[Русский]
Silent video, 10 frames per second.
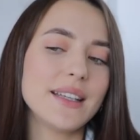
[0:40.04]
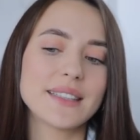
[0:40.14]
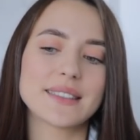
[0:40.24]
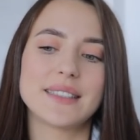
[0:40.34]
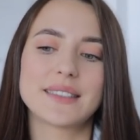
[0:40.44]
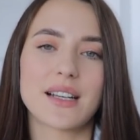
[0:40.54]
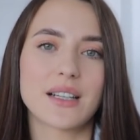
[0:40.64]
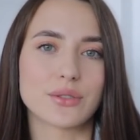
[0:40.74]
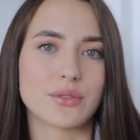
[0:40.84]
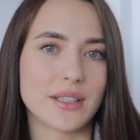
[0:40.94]
если
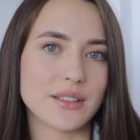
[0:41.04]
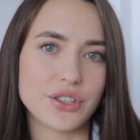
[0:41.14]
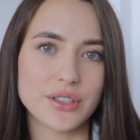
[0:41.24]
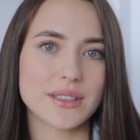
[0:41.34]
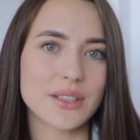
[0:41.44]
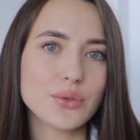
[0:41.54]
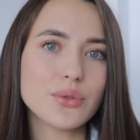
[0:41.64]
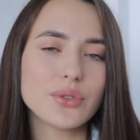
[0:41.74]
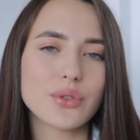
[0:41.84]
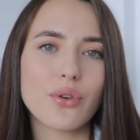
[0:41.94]
сразу так на
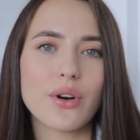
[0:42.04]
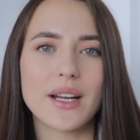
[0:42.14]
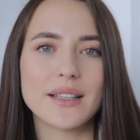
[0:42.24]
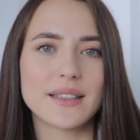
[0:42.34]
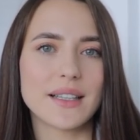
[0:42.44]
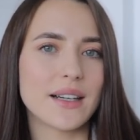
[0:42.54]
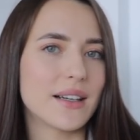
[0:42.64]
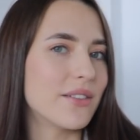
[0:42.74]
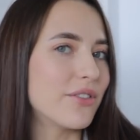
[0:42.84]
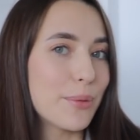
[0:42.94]
чистоту, то
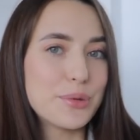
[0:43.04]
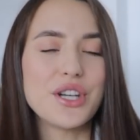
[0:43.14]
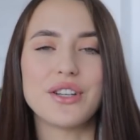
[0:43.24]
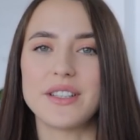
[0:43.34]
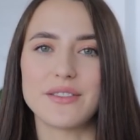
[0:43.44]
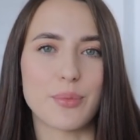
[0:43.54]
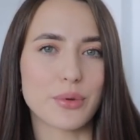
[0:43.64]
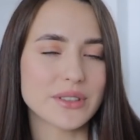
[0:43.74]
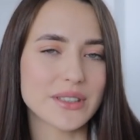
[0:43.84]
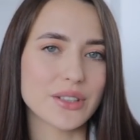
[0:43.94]
это вообще не те
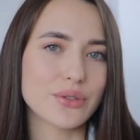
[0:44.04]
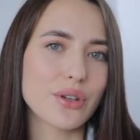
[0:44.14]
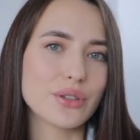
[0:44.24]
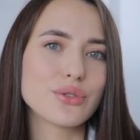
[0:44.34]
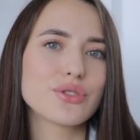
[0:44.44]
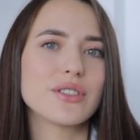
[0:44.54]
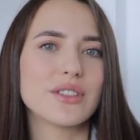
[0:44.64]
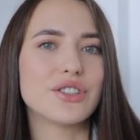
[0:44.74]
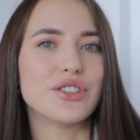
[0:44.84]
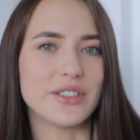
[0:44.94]
вопросы, с которых нужно
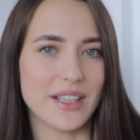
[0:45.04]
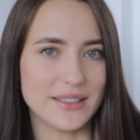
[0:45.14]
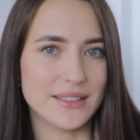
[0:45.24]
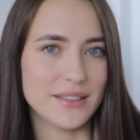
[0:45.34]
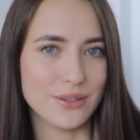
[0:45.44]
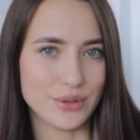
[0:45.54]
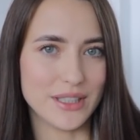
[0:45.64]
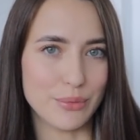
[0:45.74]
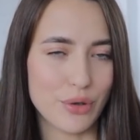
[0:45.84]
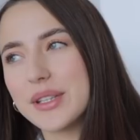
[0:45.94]
начинать эту
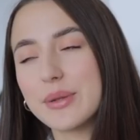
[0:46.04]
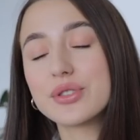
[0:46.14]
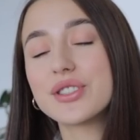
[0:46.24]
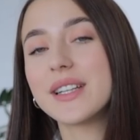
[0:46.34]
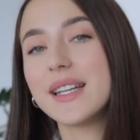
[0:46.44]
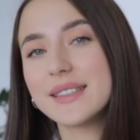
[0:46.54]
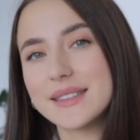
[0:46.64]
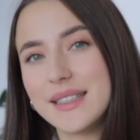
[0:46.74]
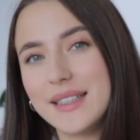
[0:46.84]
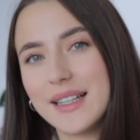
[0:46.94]
тему. Потому что
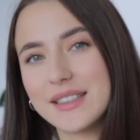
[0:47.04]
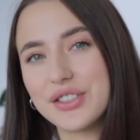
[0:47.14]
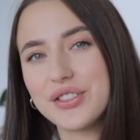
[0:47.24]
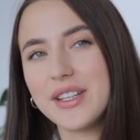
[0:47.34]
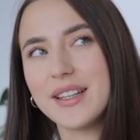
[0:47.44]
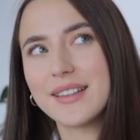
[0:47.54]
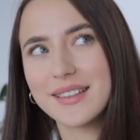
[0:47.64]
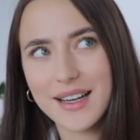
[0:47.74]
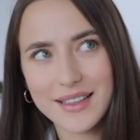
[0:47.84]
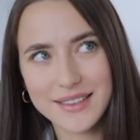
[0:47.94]
если, а точнее,
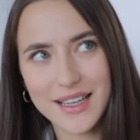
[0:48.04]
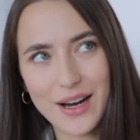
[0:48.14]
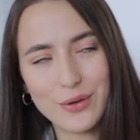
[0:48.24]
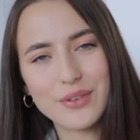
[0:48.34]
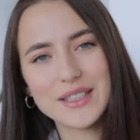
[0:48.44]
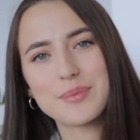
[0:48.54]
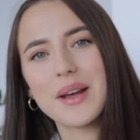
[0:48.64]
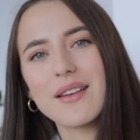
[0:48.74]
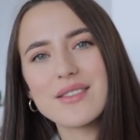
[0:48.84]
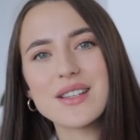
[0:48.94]
когда у вас
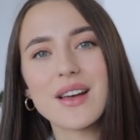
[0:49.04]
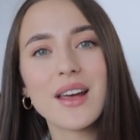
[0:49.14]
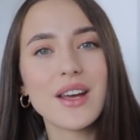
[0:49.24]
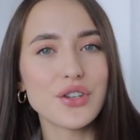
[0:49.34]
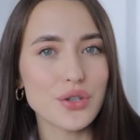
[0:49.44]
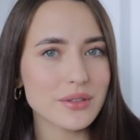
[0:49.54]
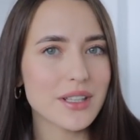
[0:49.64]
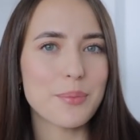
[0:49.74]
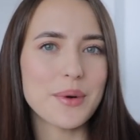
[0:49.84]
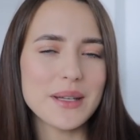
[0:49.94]
появится
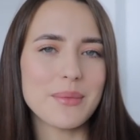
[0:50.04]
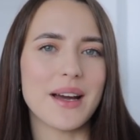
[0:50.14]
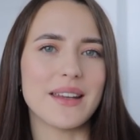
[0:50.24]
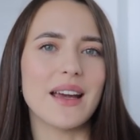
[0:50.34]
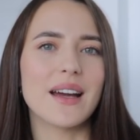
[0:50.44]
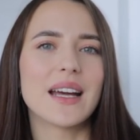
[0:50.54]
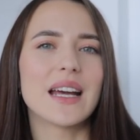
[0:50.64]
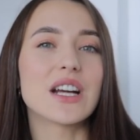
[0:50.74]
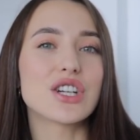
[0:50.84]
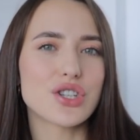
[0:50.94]
четкое понимание,
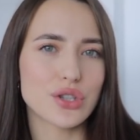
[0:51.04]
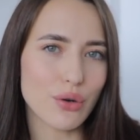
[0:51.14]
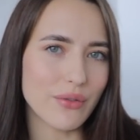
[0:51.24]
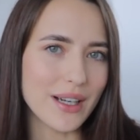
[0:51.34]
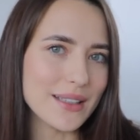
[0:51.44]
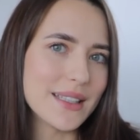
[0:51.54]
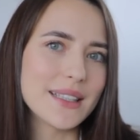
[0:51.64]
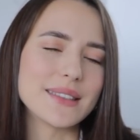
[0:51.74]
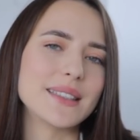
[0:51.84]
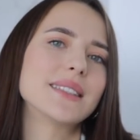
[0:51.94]
что вы
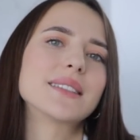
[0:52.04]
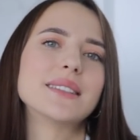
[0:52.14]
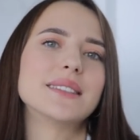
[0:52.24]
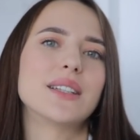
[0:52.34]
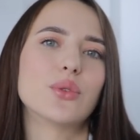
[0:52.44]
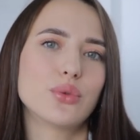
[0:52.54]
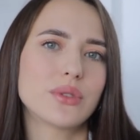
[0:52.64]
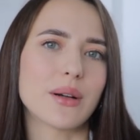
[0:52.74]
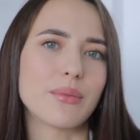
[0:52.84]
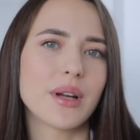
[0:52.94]
конкретно делаете
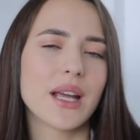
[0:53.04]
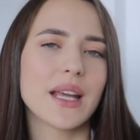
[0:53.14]
утром